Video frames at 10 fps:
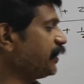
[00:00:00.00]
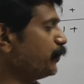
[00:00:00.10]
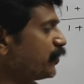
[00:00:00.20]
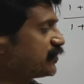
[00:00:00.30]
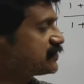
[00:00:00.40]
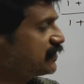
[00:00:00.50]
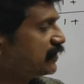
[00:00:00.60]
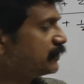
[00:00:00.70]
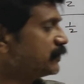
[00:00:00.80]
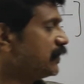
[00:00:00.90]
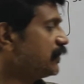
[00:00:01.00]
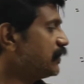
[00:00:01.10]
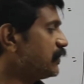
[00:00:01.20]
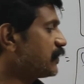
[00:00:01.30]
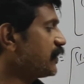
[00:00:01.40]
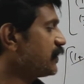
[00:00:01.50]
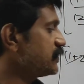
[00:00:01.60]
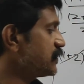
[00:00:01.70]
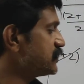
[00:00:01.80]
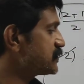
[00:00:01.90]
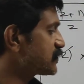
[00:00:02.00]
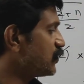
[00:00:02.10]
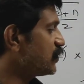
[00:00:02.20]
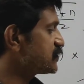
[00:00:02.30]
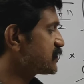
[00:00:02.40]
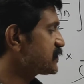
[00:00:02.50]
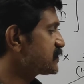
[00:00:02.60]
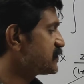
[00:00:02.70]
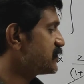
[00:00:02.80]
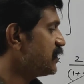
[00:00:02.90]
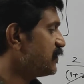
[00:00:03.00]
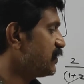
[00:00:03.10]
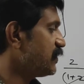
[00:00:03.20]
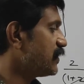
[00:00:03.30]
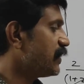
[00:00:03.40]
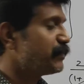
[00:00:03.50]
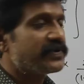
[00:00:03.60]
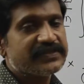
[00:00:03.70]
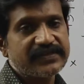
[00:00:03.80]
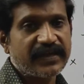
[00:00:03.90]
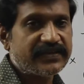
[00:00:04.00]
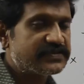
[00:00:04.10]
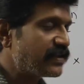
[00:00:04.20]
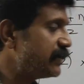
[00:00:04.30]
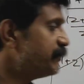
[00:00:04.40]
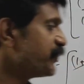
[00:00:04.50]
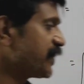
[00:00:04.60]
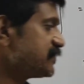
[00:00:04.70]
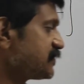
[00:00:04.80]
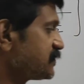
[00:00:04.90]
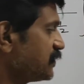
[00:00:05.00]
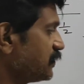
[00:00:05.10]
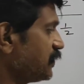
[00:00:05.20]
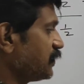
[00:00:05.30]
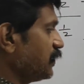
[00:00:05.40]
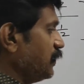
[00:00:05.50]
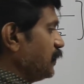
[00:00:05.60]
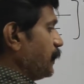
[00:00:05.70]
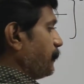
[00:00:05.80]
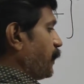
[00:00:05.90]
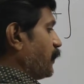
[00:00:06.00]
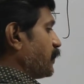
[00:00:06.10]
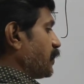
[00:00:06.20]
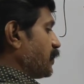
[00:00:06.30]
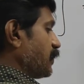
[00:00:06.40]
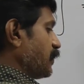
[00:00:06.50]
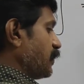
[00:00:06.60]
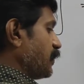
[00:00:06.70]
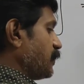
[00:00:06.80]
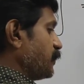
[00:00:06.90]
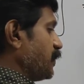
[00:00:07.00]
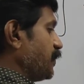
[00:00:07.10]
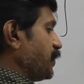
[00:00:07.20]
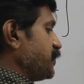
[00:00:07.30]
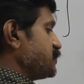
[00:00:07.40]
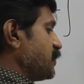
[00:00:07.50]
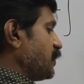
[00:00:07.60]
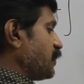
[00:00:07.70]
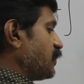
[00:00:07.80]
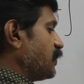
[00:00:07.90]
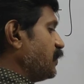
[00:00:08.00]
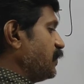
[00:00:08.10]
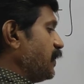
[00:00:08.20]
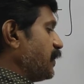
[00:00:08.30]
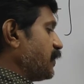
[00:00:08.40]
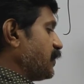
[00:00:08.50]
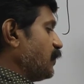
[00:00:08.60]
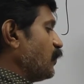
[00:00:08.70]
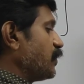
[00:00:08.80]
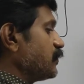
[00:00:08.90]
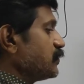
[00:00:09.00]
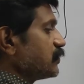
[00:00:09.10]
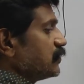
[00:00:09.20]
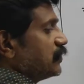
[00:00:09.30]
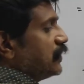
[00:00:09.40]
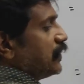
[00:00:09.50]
De Morris theorem and write it as cos 60 theta plus i sin 60 theta பவரில் இருக்கிற நம்பர் இன்டீஜராக இருக்கனால டைரெக்டாக உள்ளே வந்துடும்